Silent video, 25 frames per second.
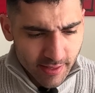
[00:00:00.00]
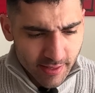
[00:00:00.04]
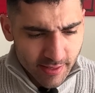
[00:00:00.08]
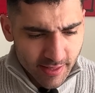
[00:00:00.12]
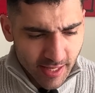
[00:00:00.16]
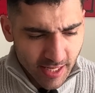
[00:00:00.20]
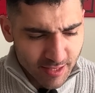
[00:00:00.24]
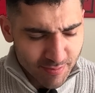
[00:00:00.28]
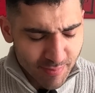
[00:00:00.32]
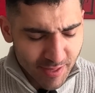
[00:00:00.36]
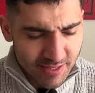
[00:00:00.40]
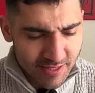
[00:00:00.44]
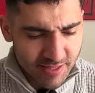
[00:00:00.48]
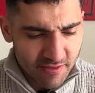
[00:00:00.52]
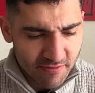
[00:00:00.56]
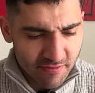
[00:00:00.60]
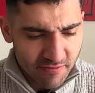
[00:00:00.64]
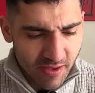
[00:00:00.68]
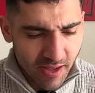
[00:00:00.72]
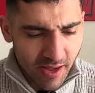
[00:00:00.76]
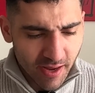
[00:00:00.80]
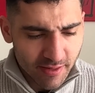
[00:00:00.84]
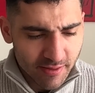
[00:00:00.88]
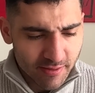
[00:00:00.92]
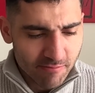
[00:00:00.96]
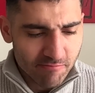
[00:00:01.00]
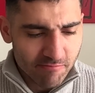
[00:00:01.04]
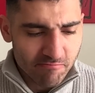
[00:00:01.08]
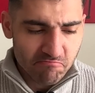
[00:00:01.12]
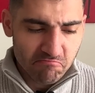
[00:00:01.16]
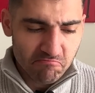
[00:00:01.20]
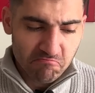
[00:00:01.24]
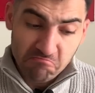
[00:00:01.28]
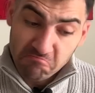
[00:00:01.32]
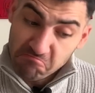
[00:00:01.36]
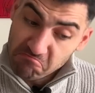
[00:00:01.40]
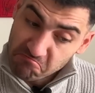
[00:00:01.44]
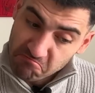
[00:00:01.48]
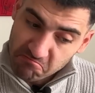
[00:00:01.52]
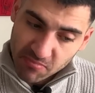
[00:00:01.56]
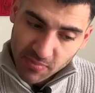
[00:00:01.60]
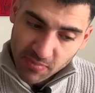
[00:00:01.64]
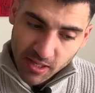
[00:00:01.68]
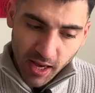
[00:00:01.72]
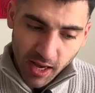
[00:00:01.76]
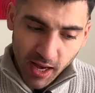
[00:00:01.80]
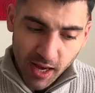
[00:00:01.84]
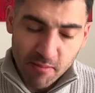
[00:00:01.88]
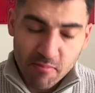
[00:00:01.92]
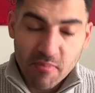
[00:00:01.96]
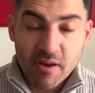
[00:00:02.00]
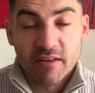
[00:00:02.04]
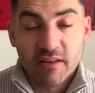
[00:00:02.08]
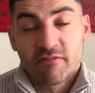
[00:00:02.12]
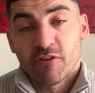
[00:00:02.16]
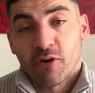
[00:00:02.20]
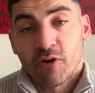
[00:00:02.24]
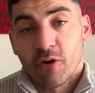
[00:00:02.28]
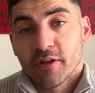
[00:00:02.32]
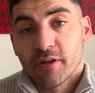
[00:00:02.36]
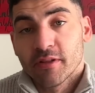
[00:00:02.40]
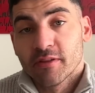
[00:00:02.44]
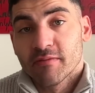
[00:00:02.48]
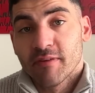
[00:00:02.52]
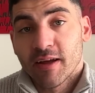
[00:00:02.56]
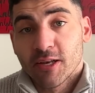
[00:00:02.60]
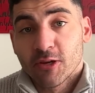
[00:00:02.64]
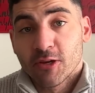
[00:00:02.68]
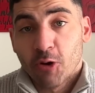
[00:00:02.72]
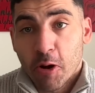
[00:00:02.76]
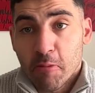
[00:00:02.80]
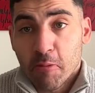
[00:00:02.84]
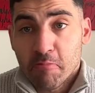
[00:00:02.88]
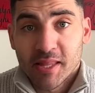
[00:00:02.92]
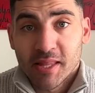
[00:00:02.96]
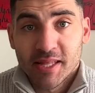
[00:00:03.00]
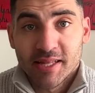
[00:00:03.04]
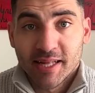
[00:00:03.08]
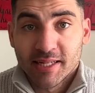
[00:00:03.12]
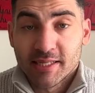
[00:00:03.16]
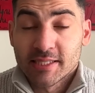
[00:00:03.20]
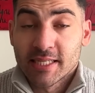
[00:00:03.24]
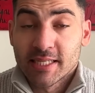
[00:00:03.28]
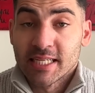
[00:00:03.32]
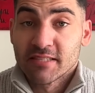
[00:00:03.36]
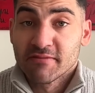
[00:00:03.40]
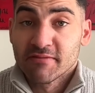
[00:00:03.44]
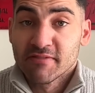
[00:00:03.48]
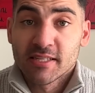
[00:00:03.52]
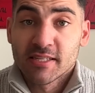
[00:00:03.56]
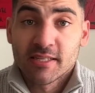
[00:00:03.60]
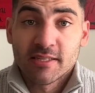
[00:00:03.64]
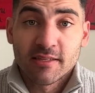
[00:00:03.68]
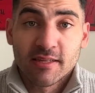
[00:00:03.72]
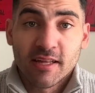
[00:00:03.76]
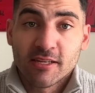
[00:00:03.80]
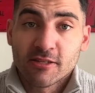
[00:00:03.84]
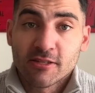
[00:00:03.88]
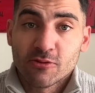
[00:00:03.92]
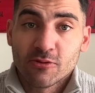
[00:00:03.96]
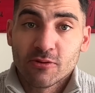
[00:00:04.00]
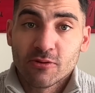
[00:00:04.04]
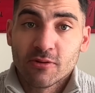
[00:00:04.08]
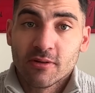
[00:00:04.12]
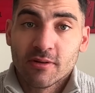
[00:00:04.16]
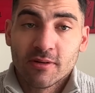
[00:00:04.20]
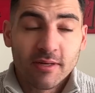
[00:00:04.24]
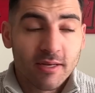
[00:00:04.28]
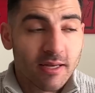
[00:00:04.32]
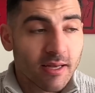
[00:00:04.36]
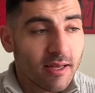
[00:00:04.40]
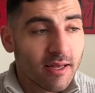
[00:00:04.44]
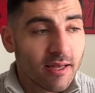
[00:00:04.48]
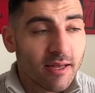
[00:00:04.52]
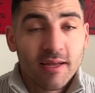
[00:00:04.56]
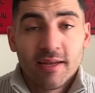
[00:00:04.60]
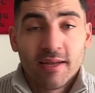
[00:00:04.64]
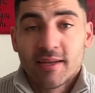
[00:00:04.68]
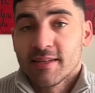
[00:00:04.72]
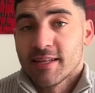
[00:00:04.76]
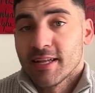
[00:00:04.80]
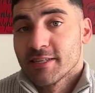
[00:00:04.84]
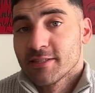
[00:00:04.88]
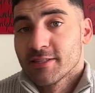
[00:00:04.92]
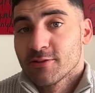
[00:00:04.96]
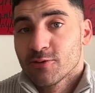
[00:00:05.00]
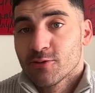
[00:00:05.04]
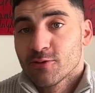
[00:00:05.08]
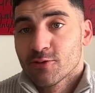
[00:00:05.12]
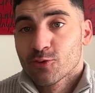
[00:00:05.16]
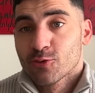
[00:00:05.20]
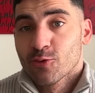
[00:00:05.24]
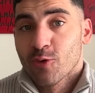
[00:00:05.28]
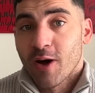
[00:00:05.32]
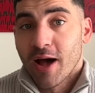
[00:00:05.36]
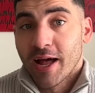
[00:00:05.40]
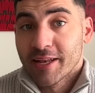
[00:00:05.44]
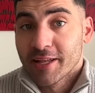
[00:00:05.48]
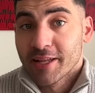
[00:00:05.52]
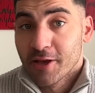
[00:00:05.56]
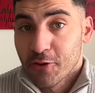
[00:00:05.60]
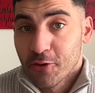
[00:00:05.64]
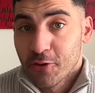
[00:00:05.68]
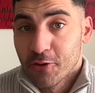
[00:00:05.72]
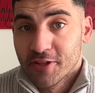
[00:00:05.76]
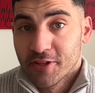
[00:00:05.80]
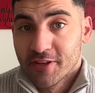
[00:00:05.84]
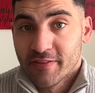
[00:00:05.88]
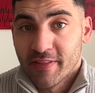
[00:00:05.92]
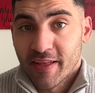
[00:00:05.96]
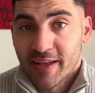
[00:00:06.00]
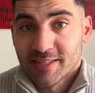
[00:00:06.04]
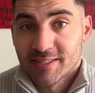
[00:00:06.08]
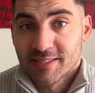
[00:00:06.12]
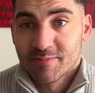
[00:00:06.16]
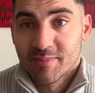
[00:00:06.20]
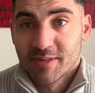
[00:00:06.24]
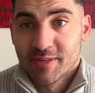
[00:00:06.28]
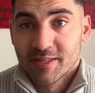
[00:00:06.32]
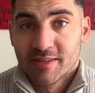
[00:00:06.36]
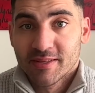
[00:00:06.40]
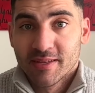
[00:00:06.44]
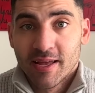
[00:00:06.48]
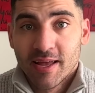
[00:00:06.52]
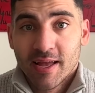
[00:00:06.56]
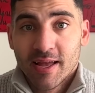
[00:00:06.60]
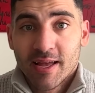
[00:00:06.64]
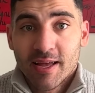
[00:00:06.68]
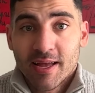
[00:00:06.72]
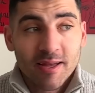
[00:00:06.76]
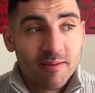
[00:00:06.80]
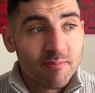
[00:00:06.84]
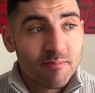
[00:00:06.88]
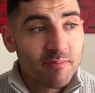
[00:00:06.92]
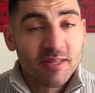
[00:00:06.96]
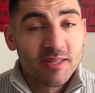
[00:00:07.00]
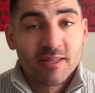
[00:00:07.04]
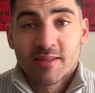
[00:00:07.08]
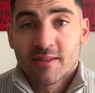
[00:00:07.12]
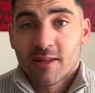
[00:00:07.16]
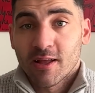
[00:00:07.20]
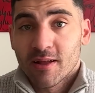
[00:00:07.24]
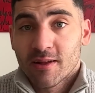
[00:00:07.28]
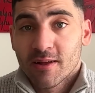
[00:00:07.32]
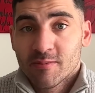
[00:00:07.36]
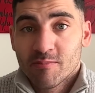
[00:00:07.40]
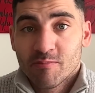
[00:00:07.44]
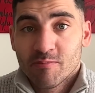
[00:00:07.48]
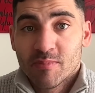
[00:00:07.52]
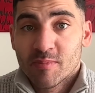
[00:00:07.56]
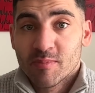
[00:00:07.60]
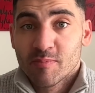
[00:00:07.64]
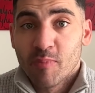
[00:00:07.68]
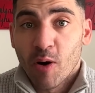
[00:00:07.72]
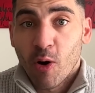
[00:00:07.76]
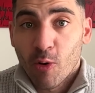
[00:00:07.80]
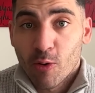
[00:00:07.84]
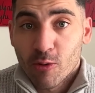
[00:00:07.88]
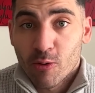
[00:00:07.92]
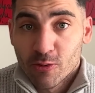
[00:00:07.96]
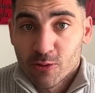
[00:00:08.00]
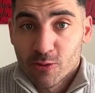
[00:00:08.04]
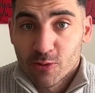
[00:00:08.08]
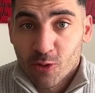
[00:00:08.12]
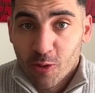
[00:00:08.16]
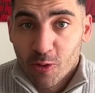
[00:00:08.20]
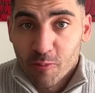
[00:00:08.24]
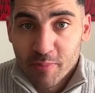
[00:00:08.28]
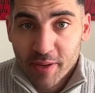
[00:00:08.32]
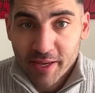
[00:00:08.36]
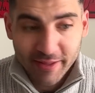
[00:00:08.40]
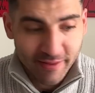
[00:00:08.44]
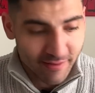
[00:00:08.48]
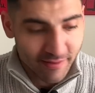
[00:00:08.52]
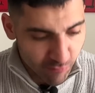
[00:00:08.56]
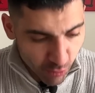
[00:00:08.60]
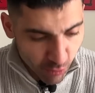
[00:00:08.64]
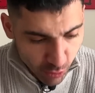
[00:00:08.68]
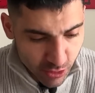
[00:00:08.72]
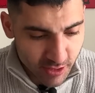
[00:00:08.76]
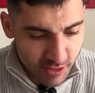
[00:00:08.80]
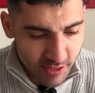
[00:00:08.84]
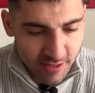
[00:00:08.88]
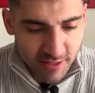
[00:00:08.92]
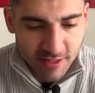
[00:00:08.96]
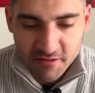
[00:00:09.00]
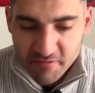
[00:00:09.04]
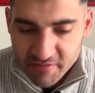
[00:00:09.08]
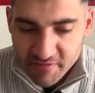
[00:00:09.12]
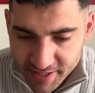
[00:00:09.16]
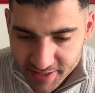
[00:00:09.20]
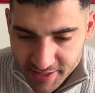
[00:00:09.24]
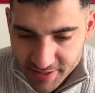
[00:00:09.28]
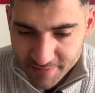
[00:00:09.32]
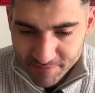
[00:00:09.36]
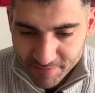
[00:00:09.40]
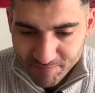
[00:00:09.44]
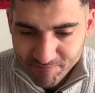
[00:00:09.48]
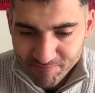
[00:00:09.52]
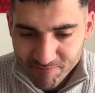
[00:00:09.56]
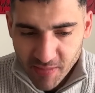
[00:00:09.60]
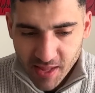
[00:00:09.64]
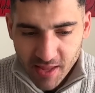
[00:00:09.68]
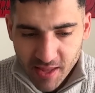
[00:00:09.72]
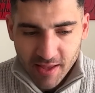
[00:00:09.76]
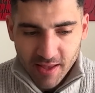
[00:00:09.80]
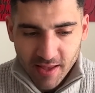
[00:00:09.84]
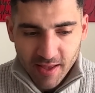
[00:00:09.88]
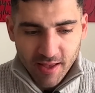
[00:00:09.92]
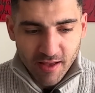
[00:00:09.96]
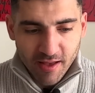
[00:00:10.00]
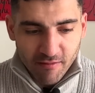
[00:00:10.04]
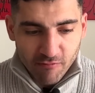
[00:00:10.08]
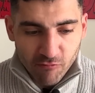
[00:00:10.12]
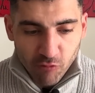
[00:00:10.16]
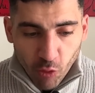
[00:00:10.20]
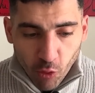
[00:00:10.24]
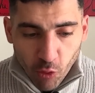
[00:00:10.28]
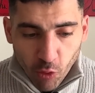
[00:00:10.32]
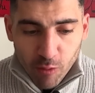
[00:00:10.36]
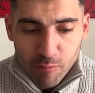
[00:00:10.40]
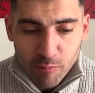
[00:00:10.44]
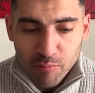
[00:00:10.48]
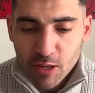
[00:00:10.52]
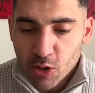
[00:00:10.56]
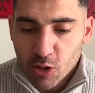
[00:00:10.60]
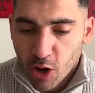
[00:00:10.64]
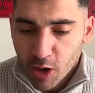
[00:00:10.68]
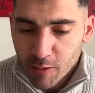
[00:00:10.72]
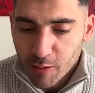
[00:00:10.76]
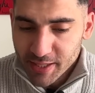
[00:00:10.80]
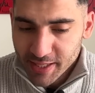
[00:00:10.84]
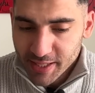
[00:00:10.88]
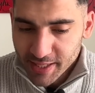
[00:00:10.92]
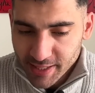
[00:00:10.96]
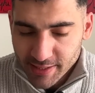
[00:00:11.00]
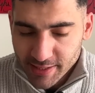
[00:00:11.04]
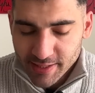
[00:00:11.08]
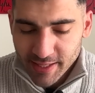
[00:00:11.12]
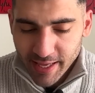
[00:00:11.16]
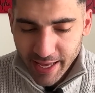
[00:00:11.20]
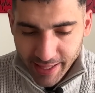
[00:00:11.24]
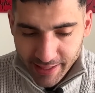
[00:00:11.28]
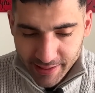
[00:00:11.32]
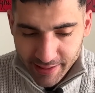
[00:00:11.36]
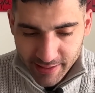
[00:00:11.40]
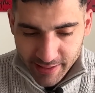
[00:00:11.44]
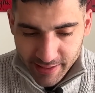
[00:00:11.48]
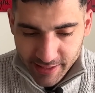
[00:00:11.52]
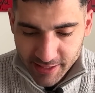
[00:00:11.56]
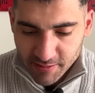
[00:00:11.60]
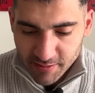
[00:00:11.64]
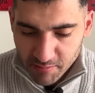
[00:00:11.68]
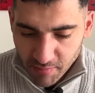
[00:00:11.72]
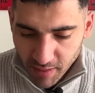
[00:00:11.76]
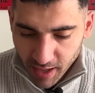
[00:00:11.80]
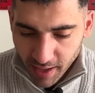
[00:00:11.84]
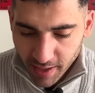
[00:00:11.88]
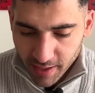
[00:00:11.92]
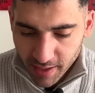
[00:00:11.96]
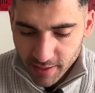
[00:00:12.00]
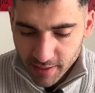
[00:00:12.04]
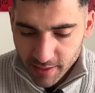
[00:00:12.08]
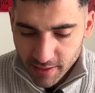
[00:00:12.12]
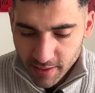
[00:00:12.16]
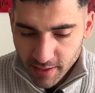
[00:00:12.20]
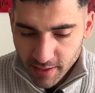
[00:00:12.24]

dass man sich fragt, ja, mein Freund, wann kommt denn jetzt das Wissen, das du, das du so angekündigt hast mit, mit, mit Pauken und Trompeten? Wo ist dieses Wissen? Wo bekomme ich endlich mal